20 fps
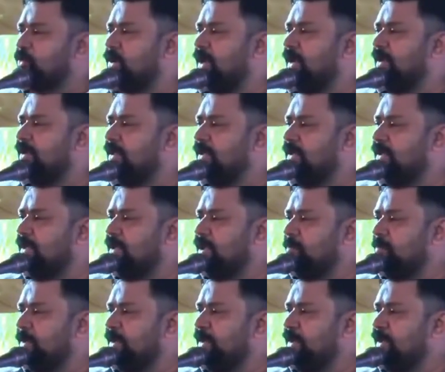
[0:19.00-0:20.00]
போகிறாள்
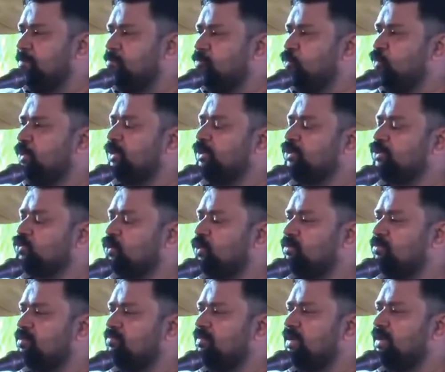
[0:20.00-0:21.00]
பெண்ணை பூ என்று
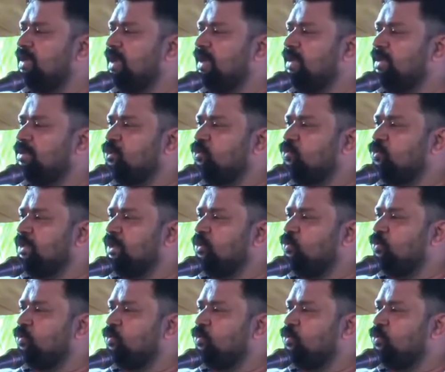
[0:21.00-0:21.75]
சொல்லுவதன் வழியாக இருக்கக்கூடிய